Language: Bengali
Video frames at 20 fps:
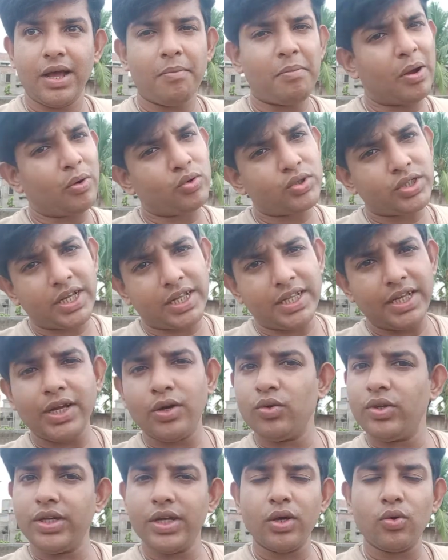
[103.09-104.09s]
মানুষ এদিকে
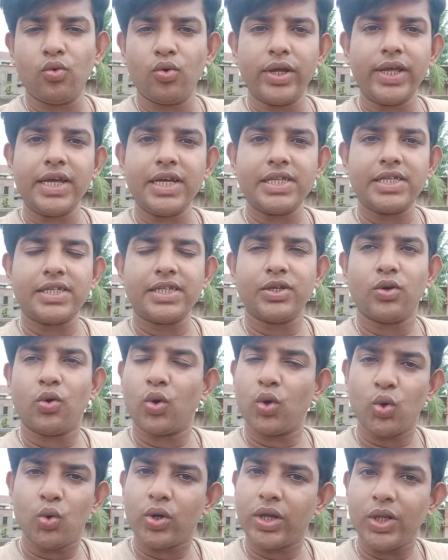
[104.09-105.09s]
ওদিকে ঘুরে যাচ্ছে
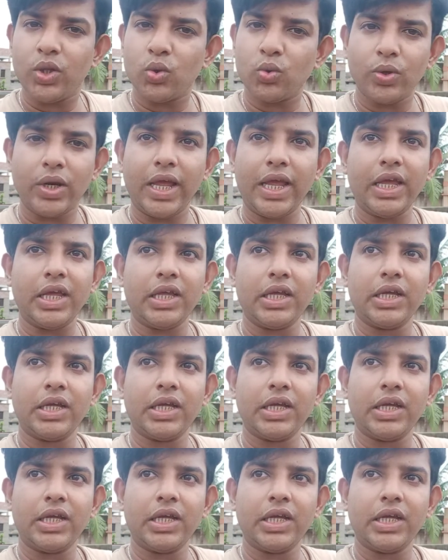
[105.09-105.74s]
অন্য কিন্তু নেই